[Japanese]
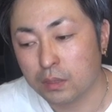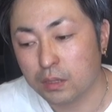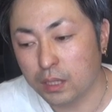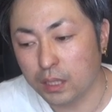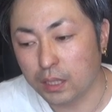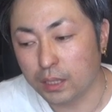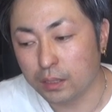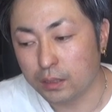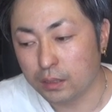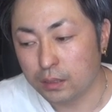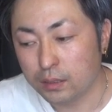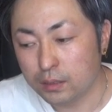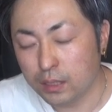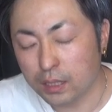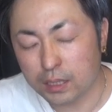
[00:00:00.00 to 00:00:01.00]
で
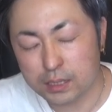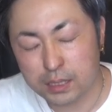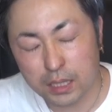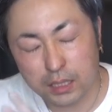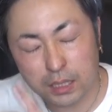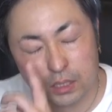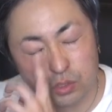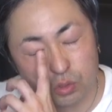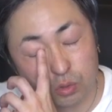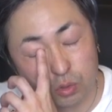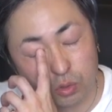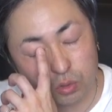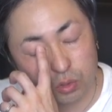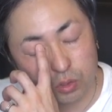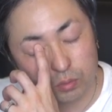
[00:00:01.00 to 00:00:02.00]
なんか最近ちょっと
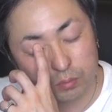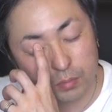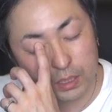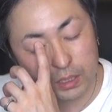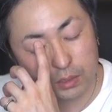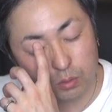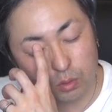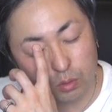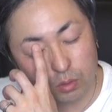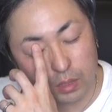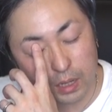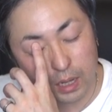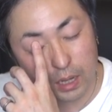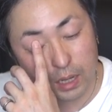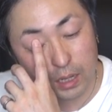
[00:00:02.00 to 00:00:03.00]
この右の方
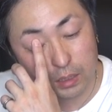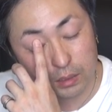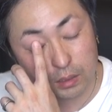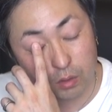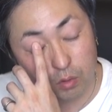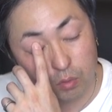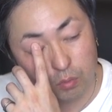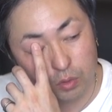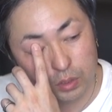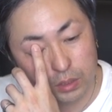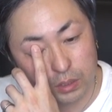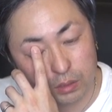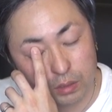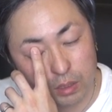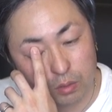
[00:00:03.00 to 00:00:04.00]
がなんか重いっ
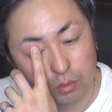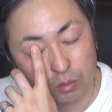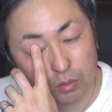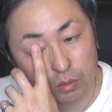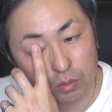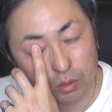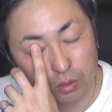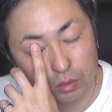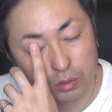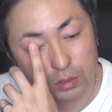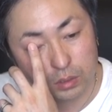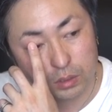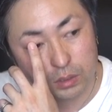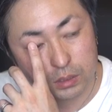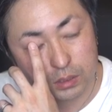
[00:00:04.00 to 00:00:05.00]
ていうかゴロゴロ
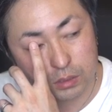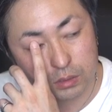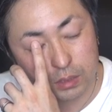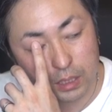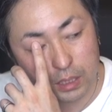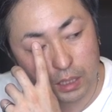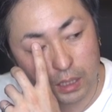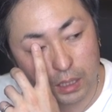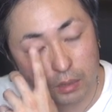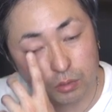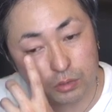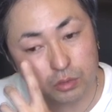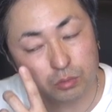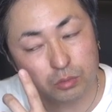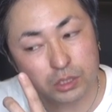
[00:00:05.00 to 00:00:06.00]
するから、
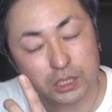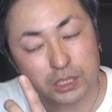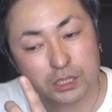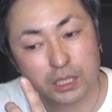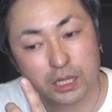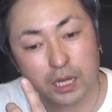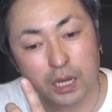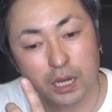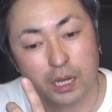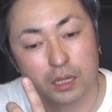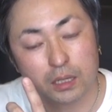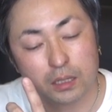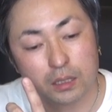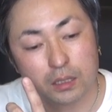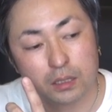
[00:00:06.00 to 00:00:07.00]
これちょっともしかしたら
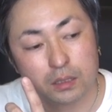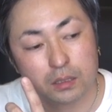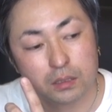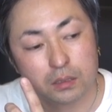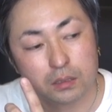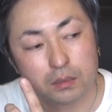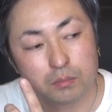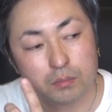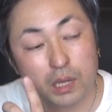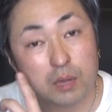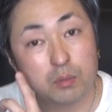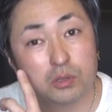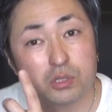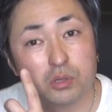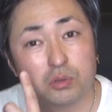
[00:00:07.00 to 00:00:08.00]

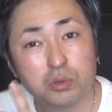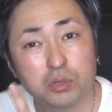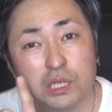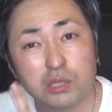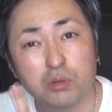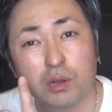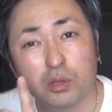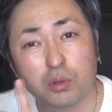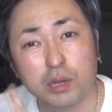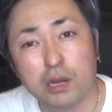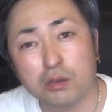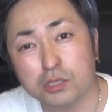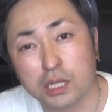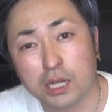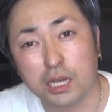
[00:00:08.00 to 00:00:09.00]
埋没法のこの糸が取
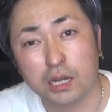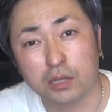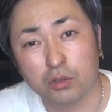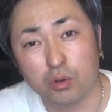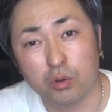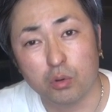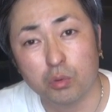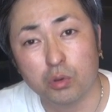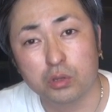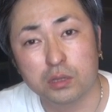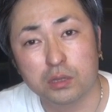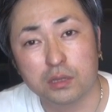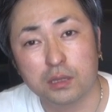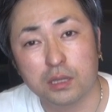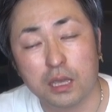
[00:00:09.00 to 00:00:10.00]
れるんじゃないかと思っ
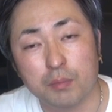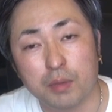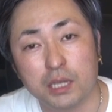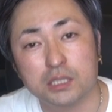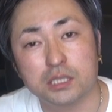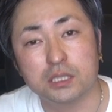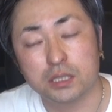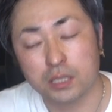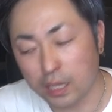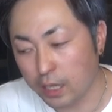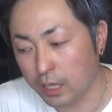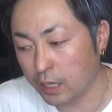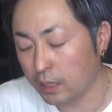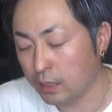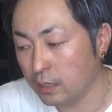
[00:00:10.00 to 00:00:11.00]
てまし
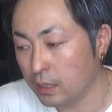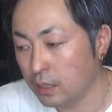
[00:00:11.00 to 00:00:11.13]
て、